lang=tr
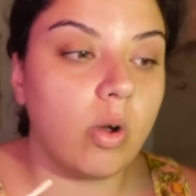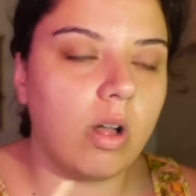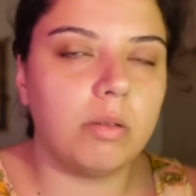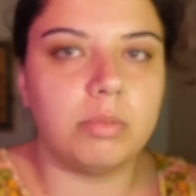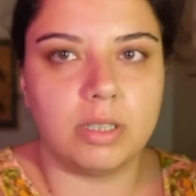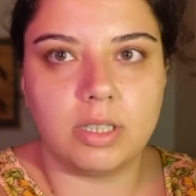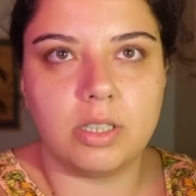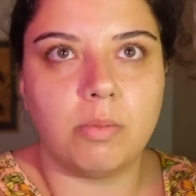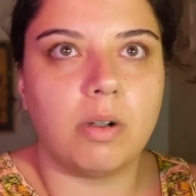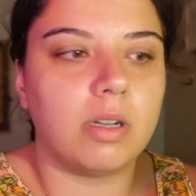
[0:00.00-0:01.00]
doğal
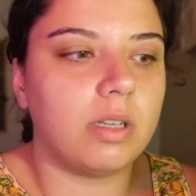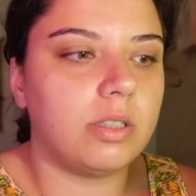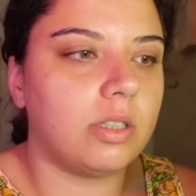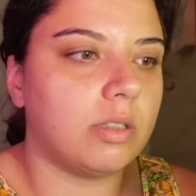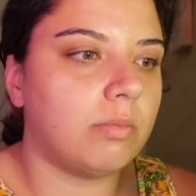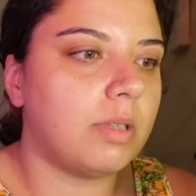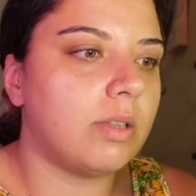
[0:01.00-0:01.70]
bırakacağım arkadaşlar.